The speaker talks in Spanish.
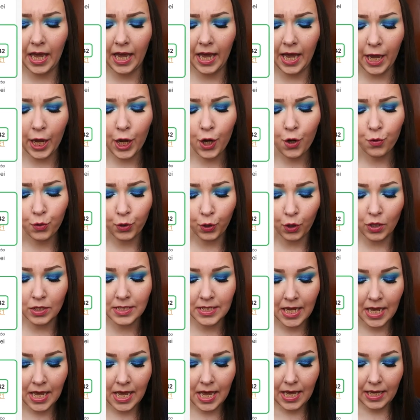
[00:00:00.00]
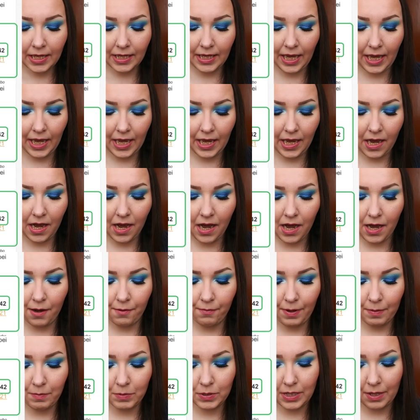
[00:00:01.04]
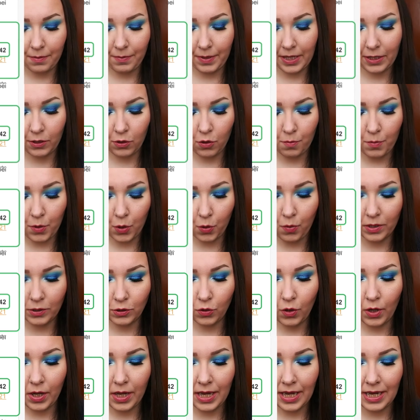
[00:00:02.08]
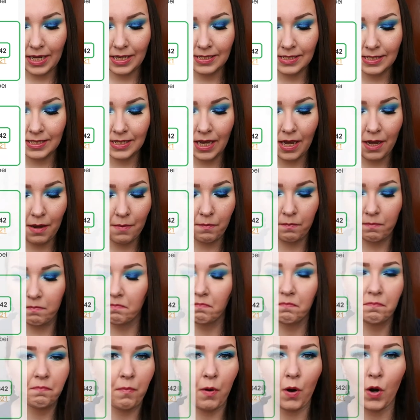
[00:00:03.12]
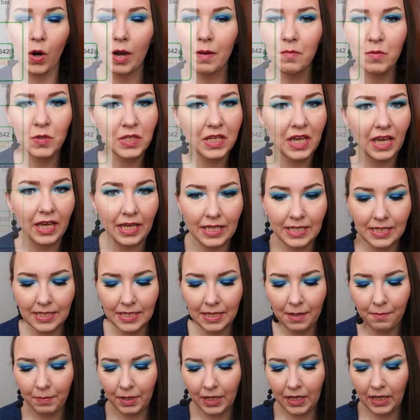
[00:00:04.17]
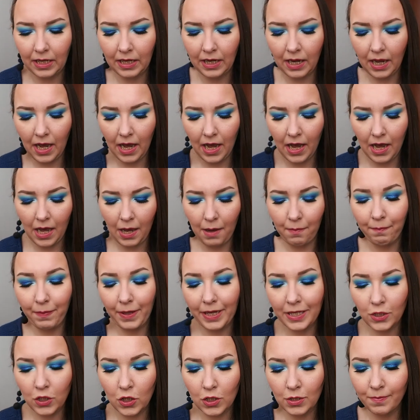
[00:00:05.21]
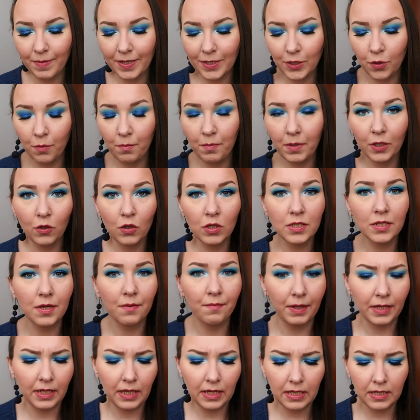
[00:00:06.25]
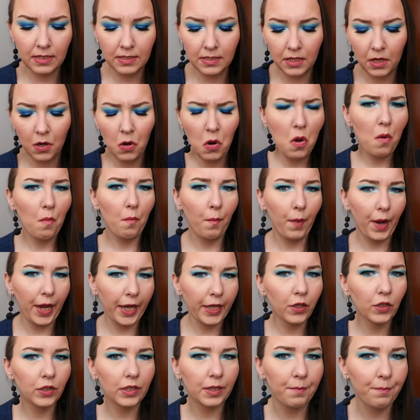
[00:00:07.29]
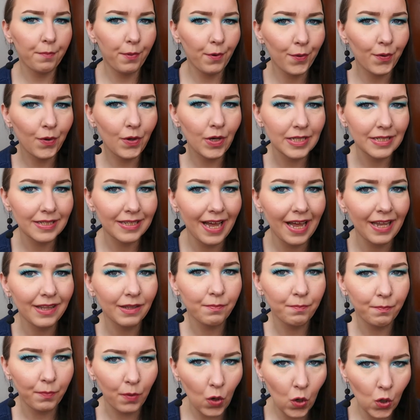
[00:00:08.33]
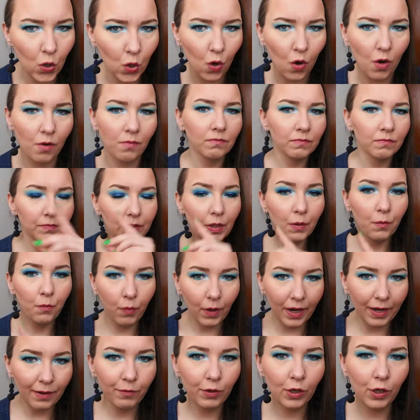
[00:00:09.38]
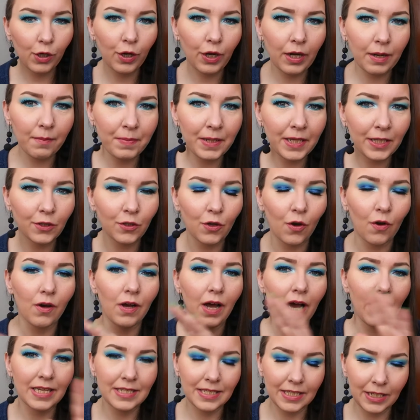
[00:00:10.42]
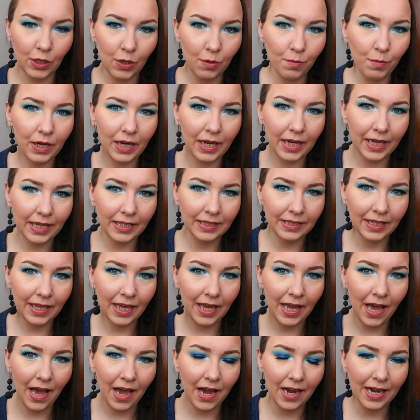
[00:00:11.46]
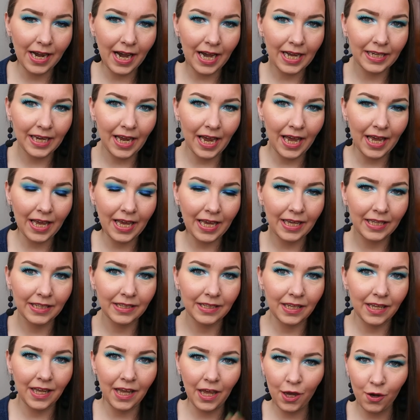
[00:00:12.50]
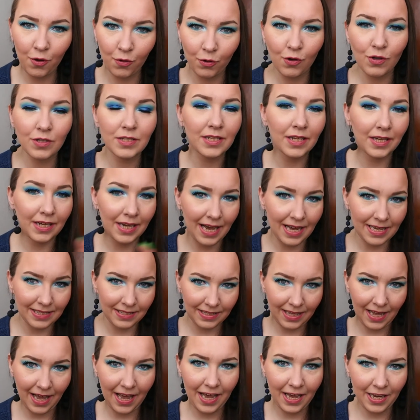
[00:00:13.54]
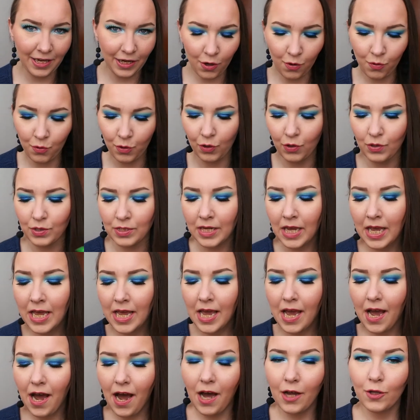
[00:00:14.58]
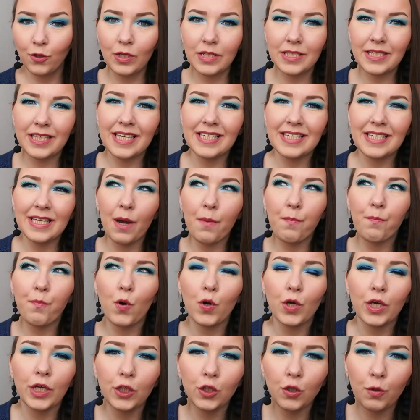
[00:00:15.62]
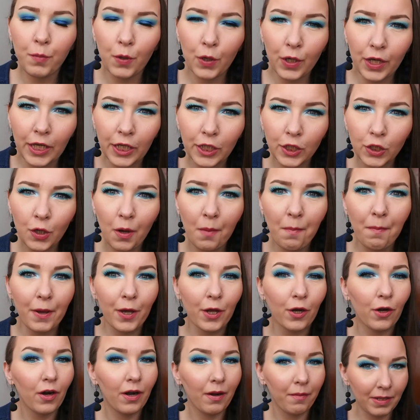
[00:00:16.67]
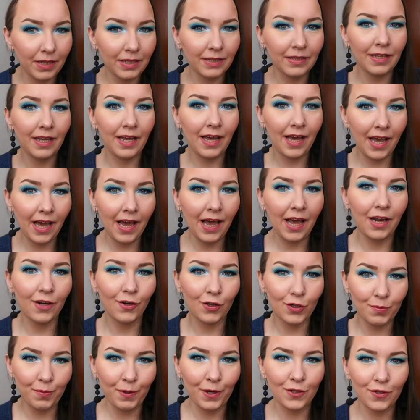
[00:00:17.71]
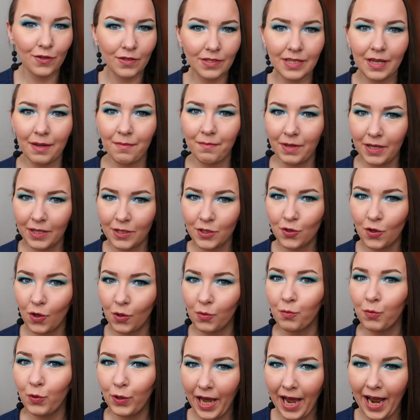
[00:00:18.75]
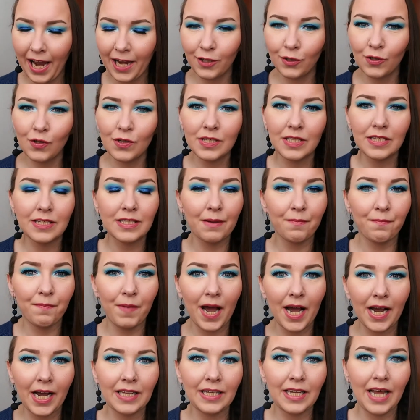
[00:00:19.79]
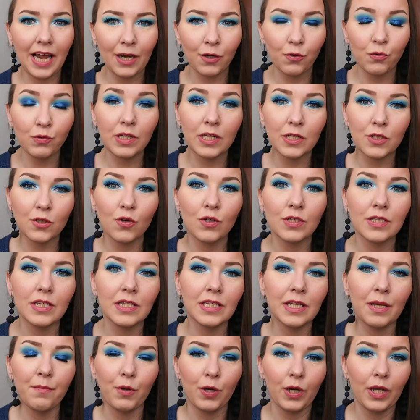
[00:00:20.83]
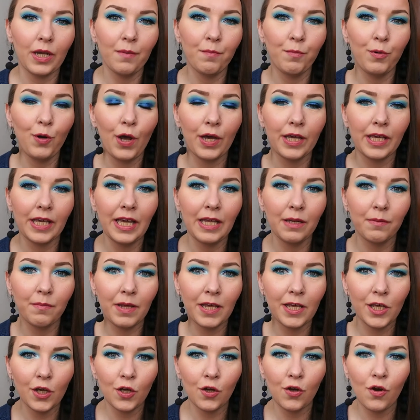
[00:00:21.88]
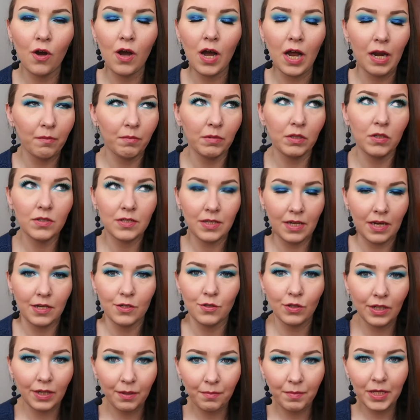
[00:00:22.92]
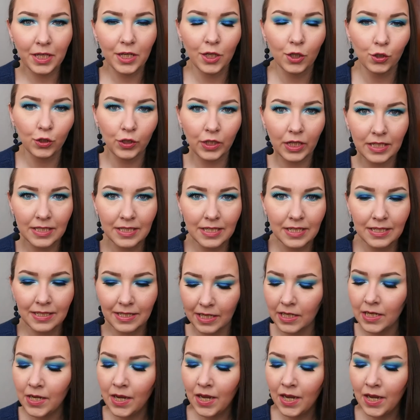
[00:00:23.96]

euros, que ah, vamos a ver como cuánto es pongamos que 15 mil ah, pesos más o menos, van a decir, bueno, tampoco es tan poco. Vuelvo y lo repito, así como la gente gana en euros, gasta en euros. Ah, no es que sea poquito poquito, pero realmente los precios también son muy altos y se pagan algunas cosas que por ejemplo aquí en México, al menos en la Ciudad de México no existen,